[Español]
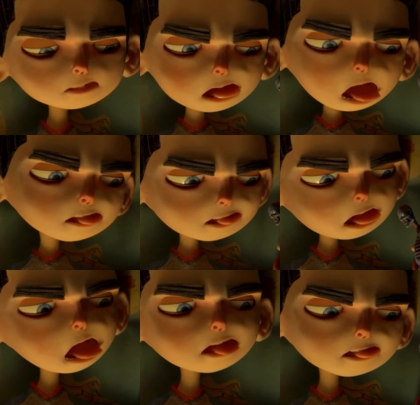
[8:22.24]
Aún con
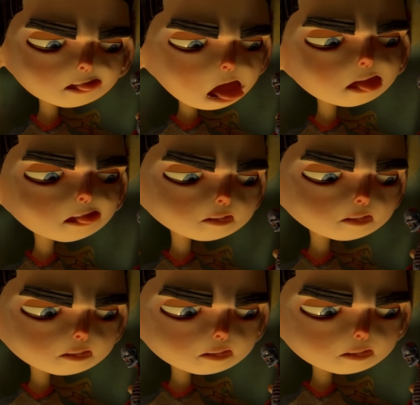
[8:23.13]
todo esto, lo
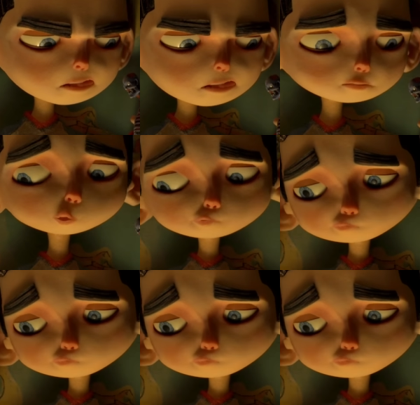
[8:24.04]
cierto es que la